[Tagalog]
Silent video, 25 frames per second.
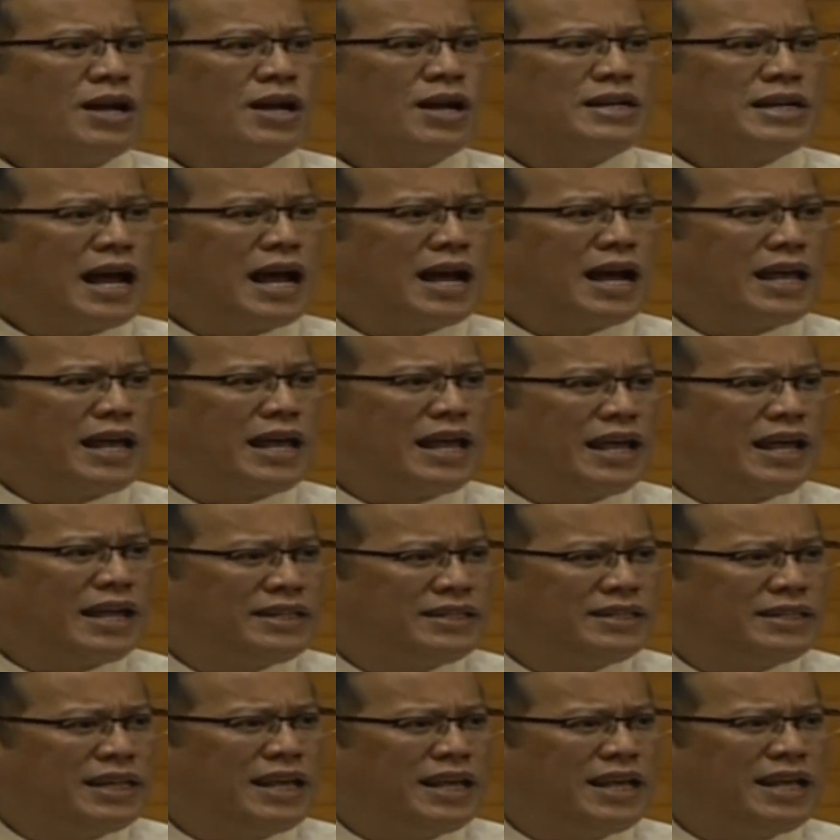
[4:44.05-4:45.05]
nang
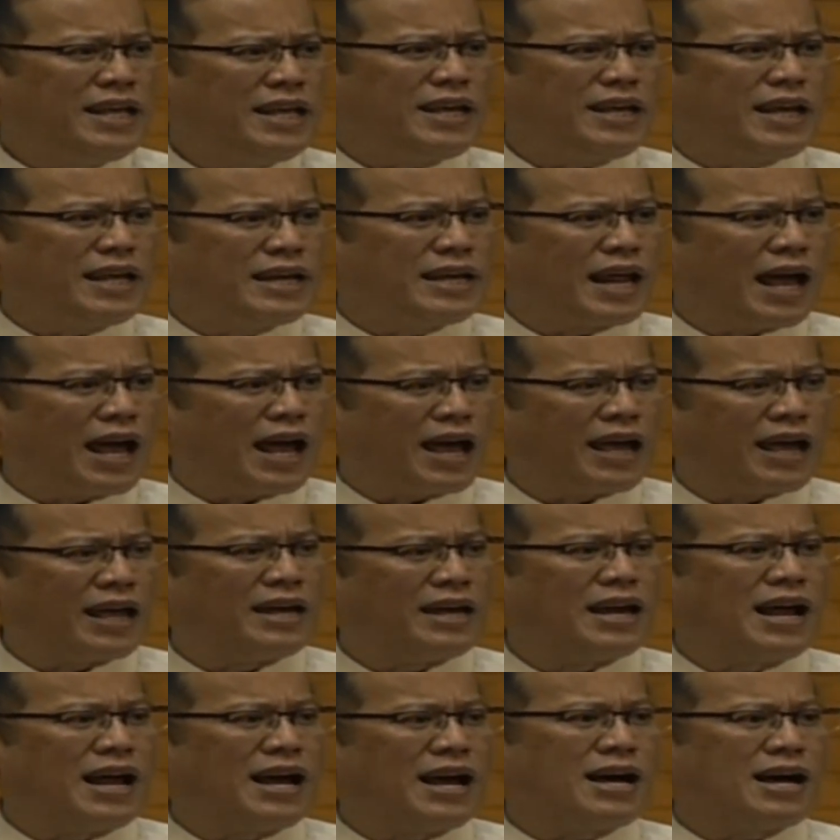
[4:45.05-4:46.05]
hindi
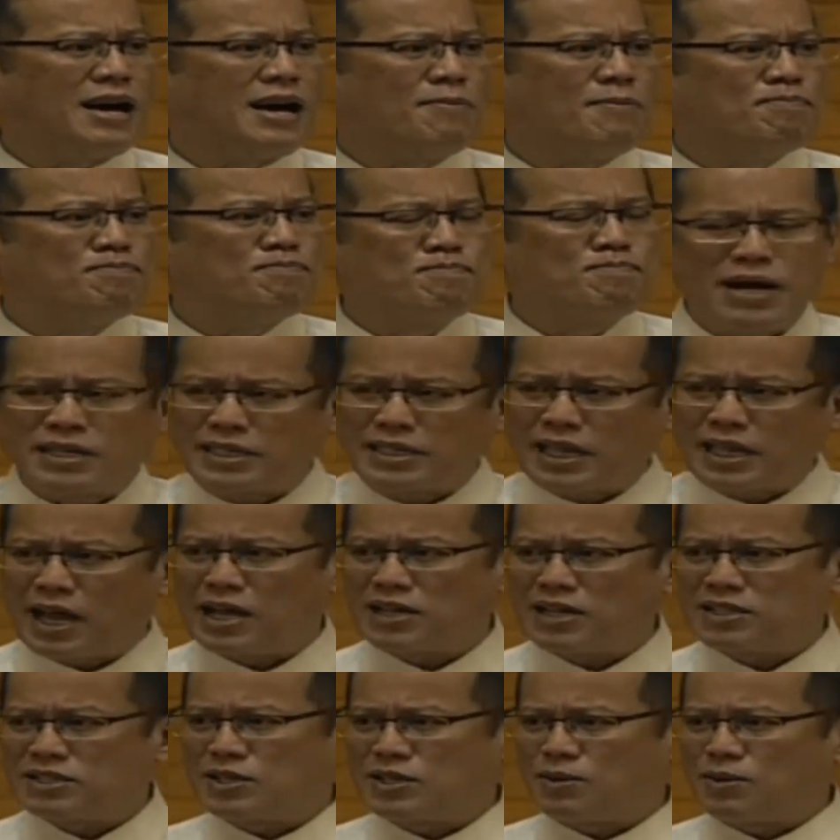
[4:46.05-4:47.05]
kinakailangan
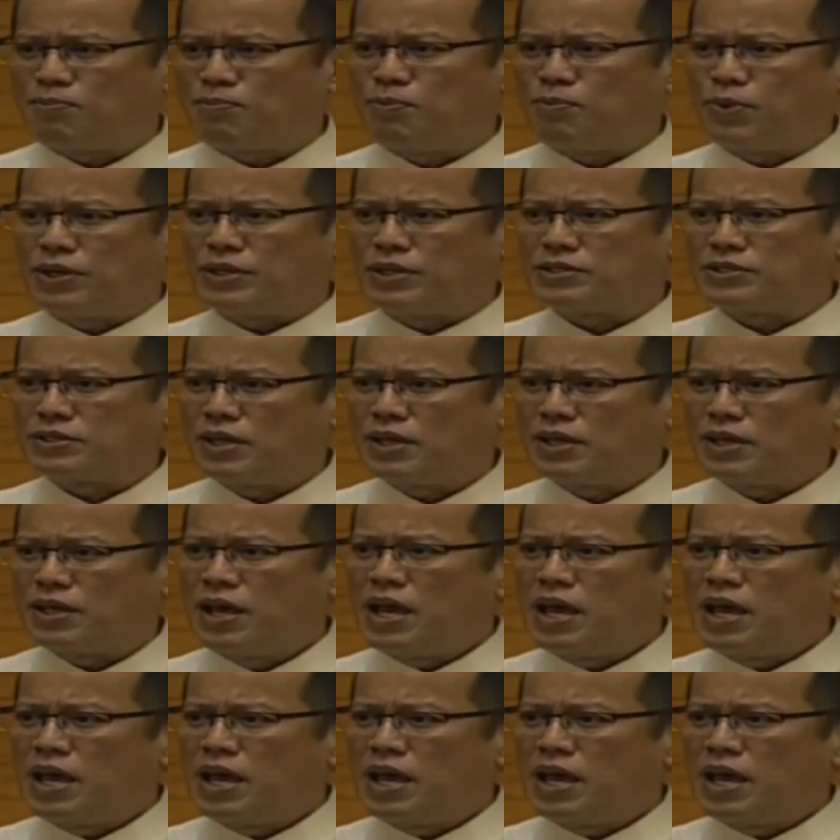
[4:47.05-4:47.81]
magtaas ng buwis.